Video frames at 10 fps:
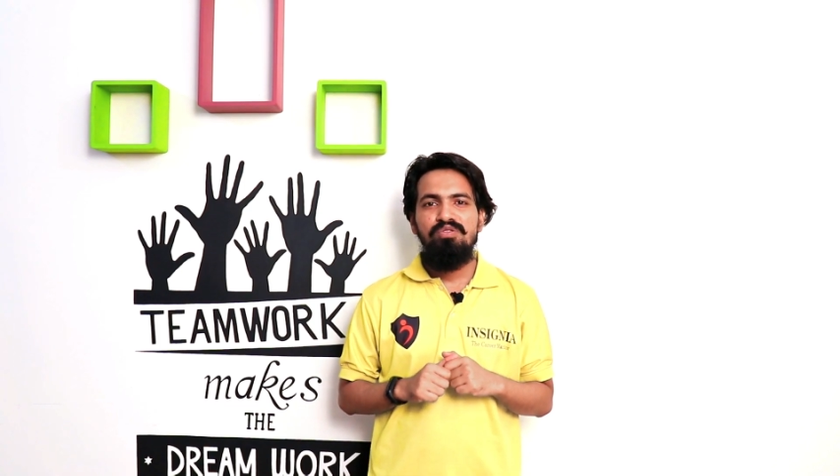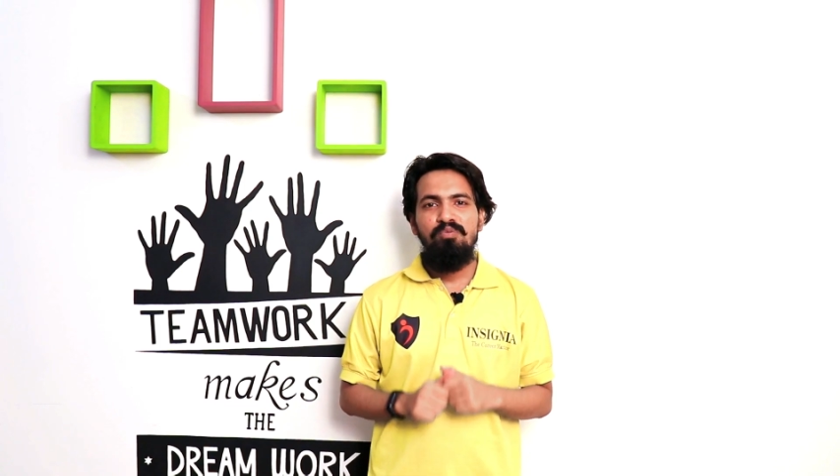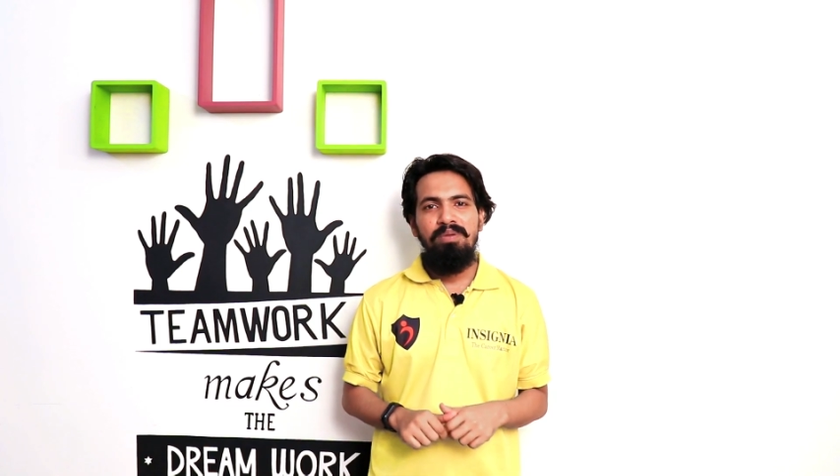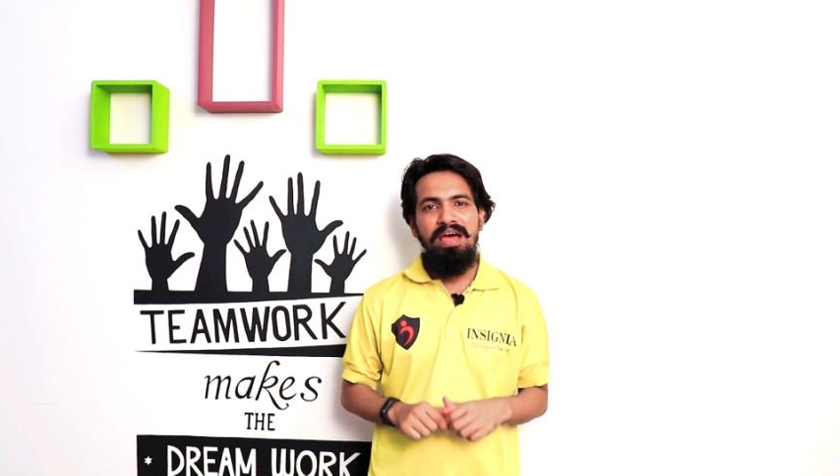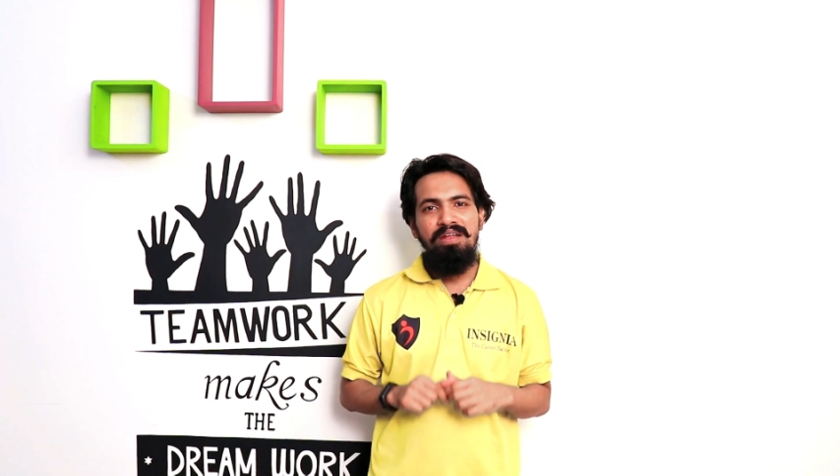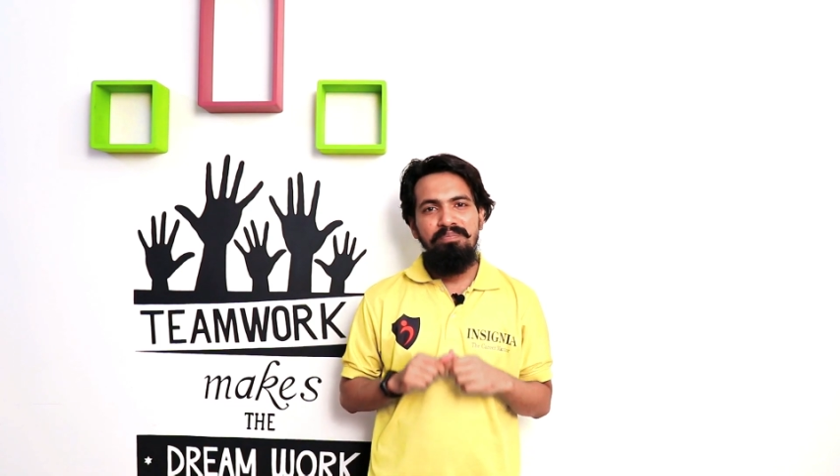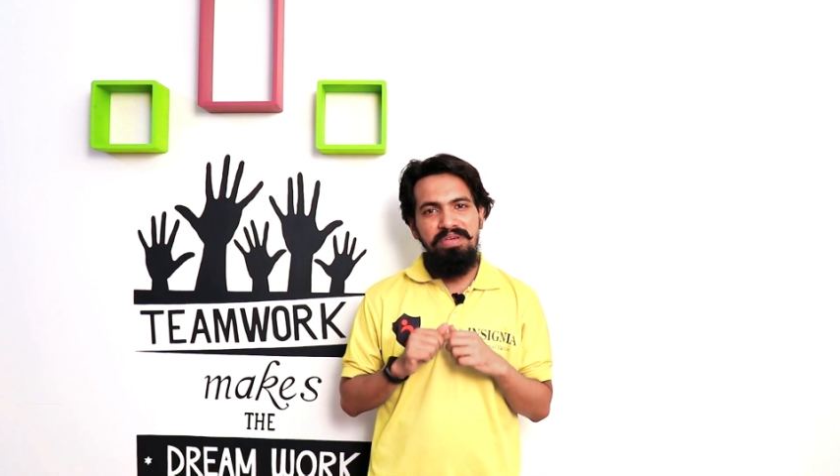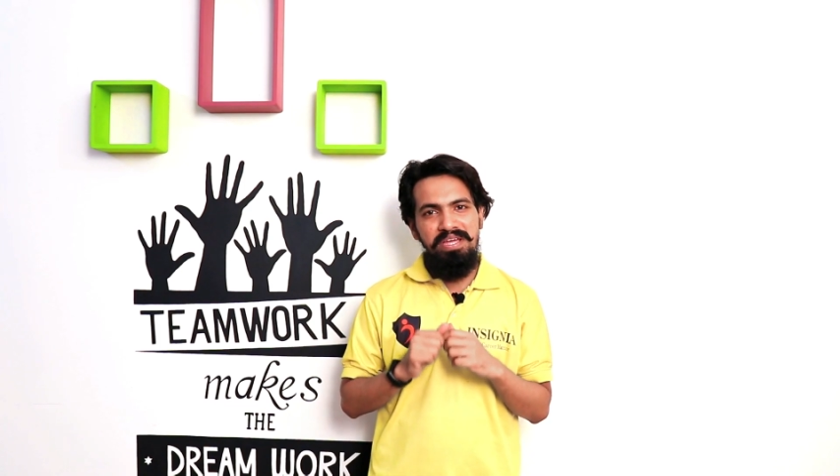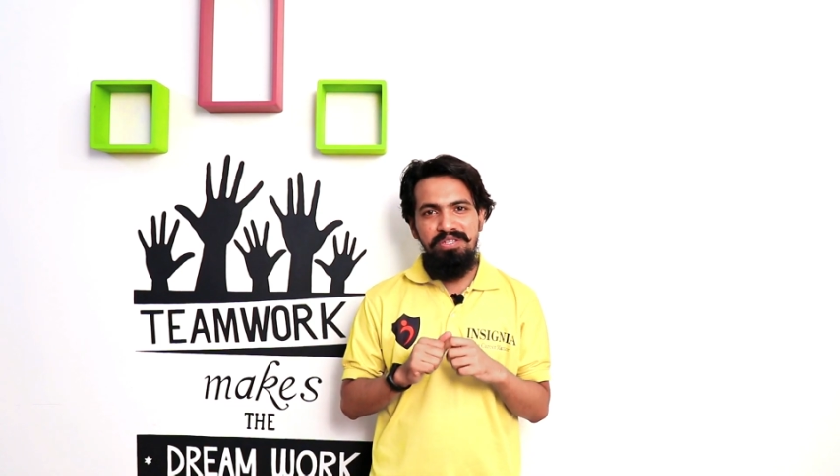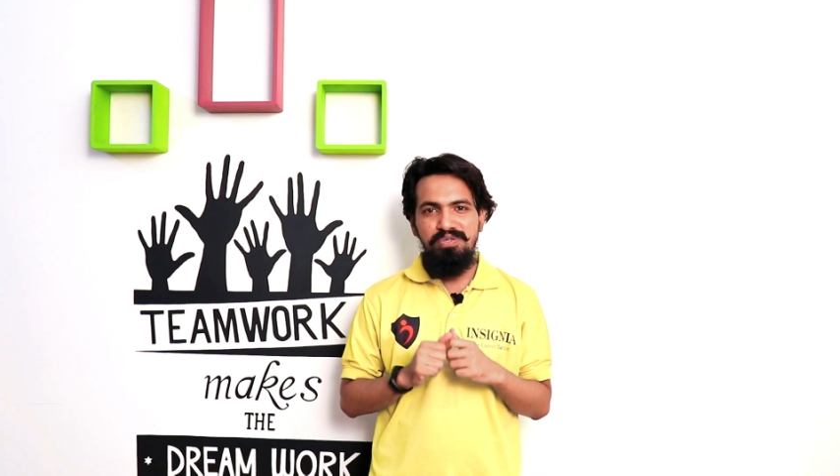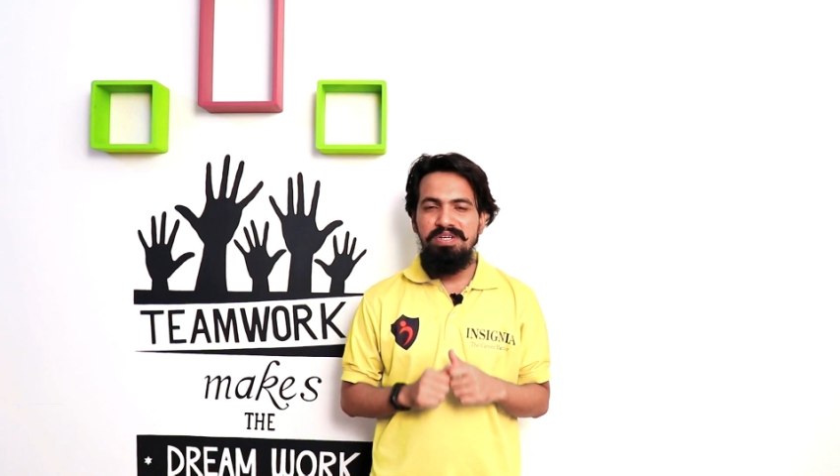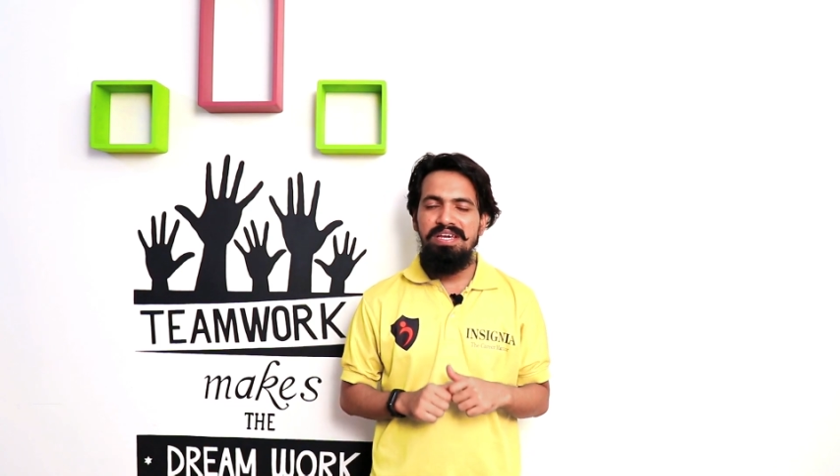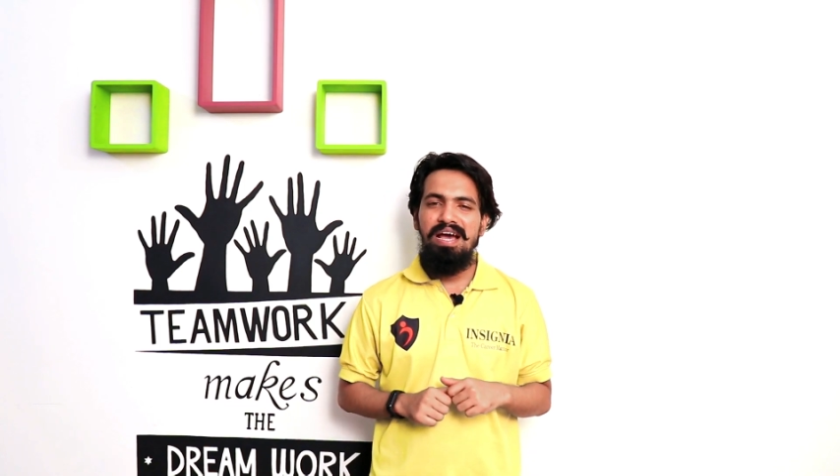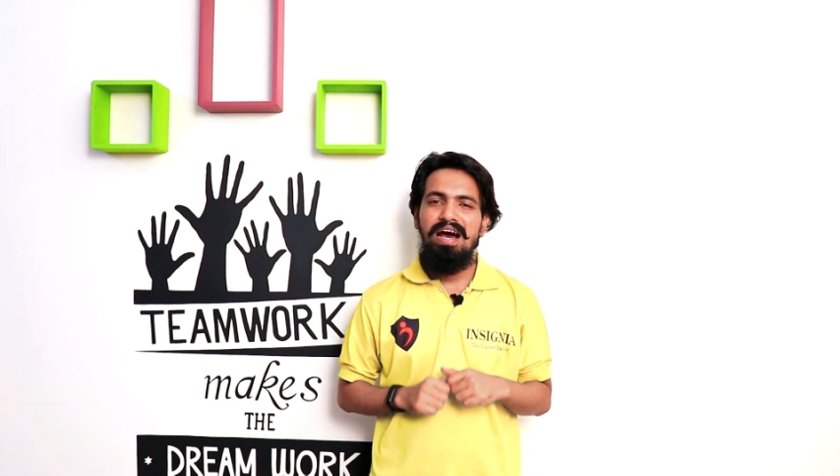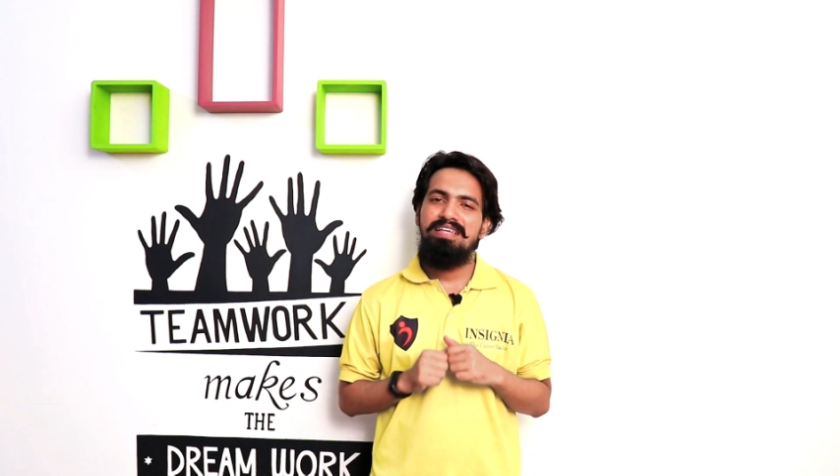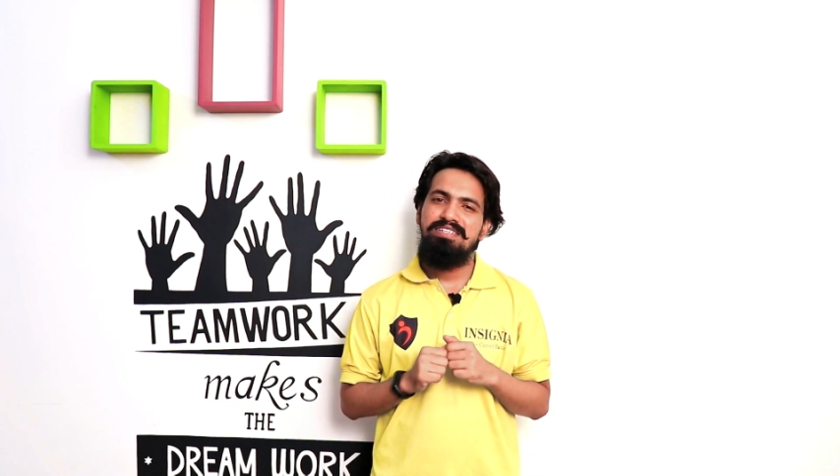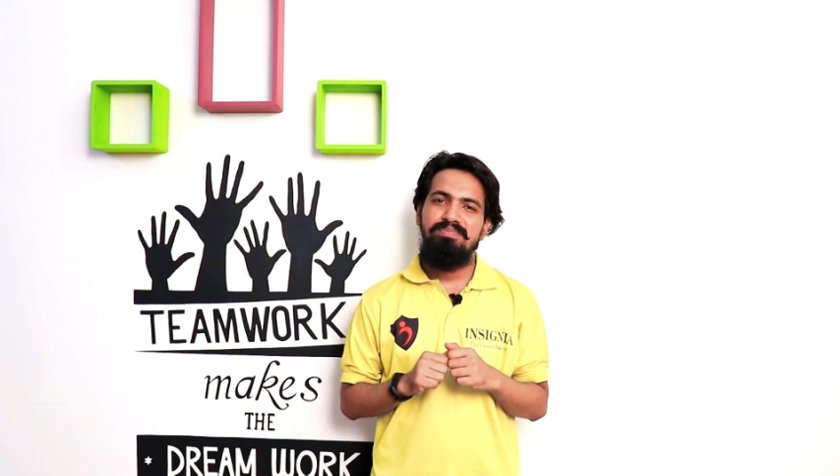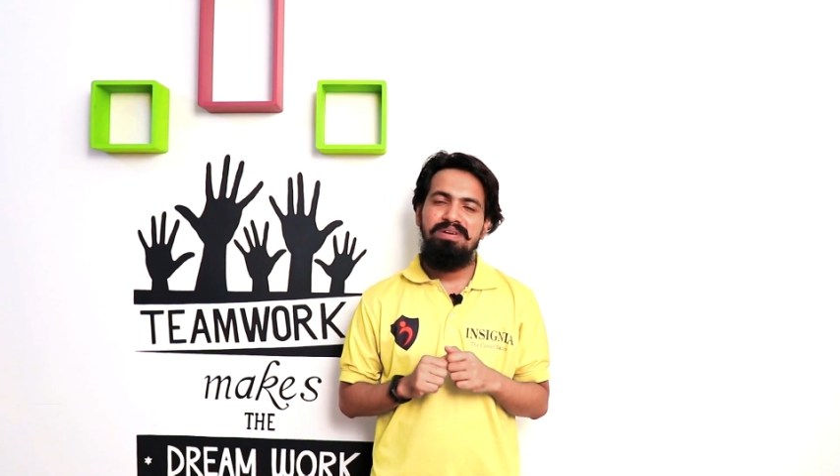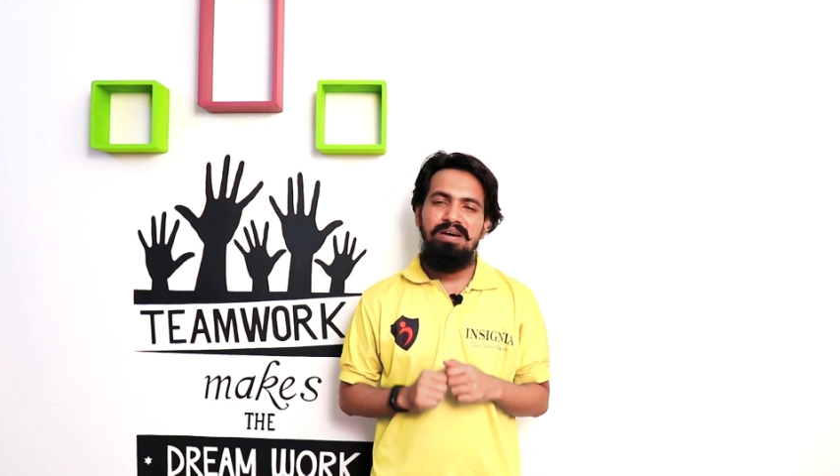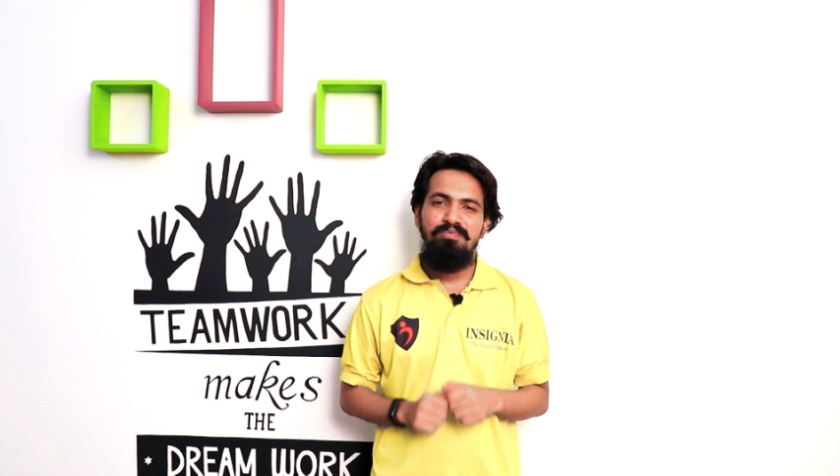তো প্ল্যান বি এর জন্য আজ
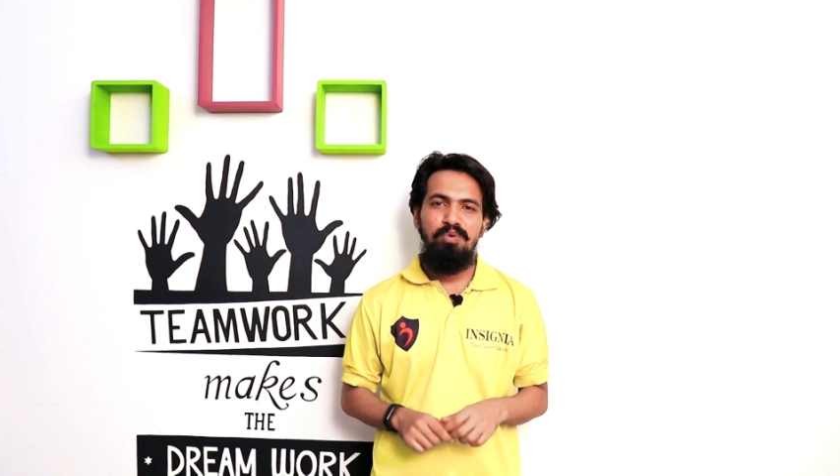আমরা